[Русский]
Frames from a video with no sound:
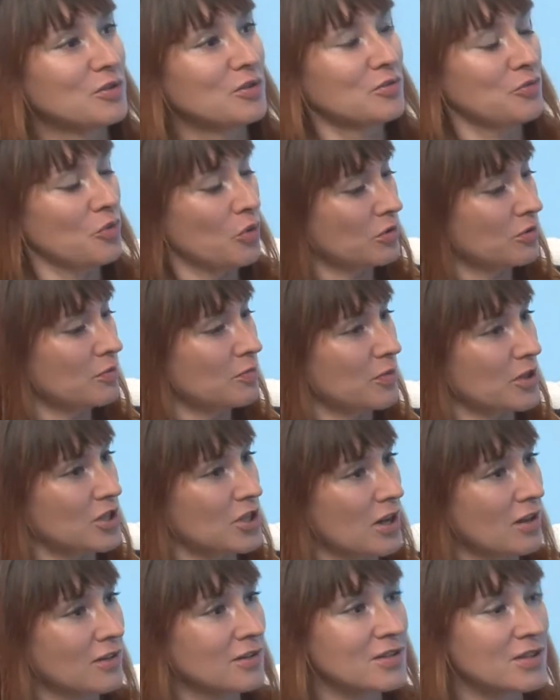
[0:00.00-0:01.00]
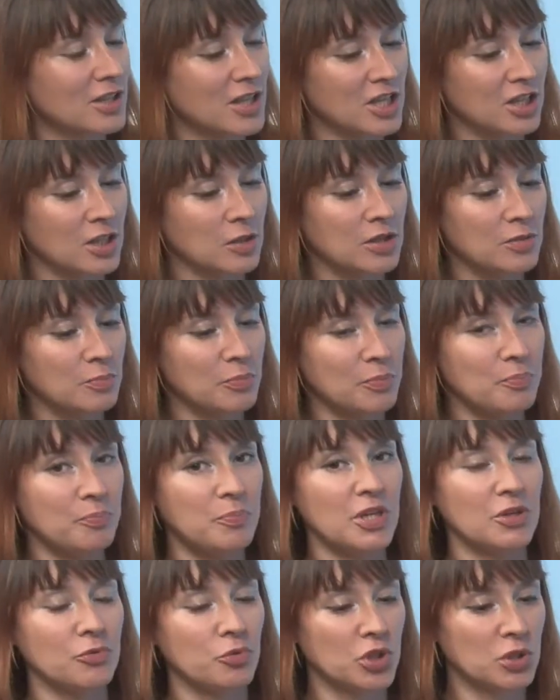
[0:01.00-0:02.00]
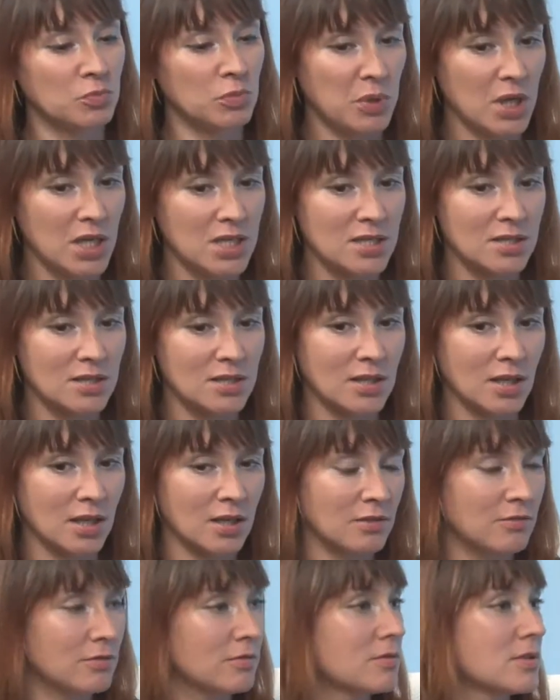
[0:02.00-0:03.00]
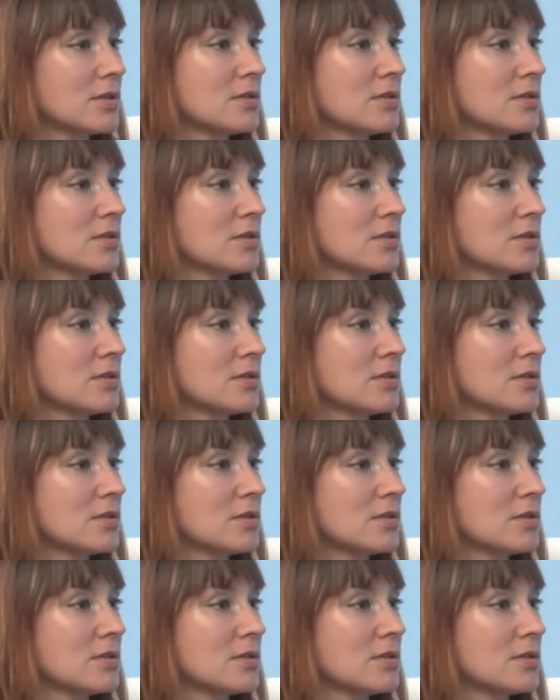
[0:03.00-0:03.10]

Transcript: Э, вот, пожалуйста, какие-то переводы мы песен такие,